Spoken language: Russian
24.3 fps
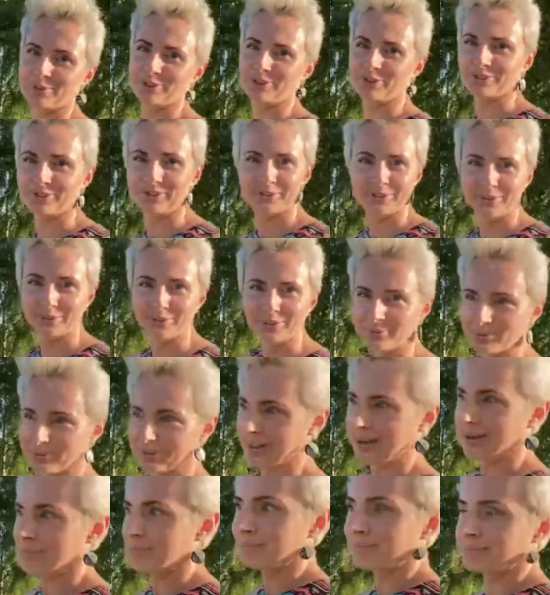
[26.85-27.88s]
То есть,
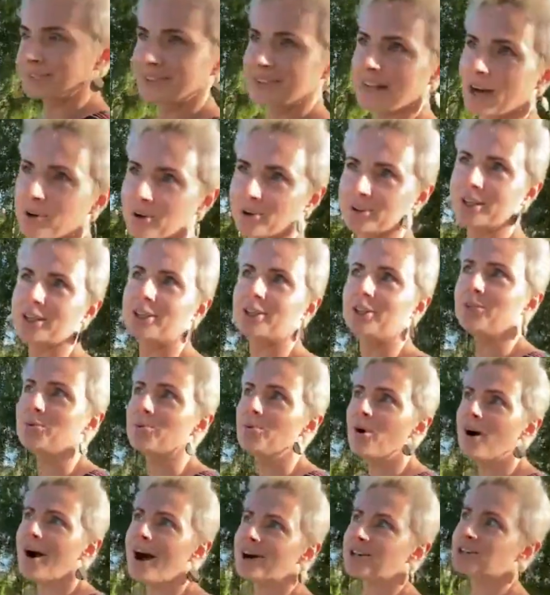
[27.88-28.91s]
ну, там так,
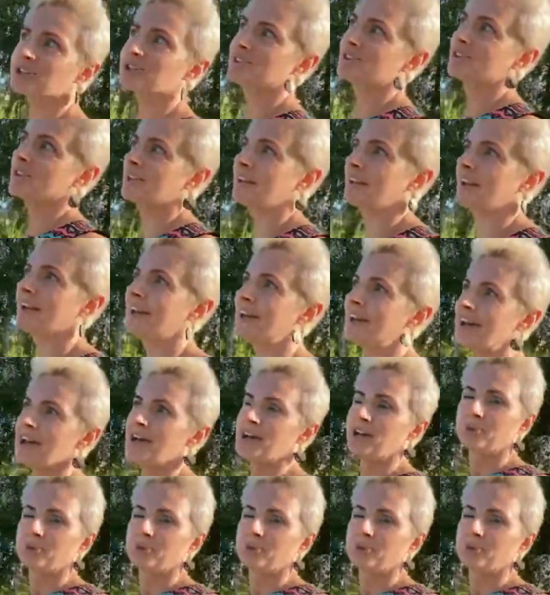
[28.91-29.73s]
такие ухаживания.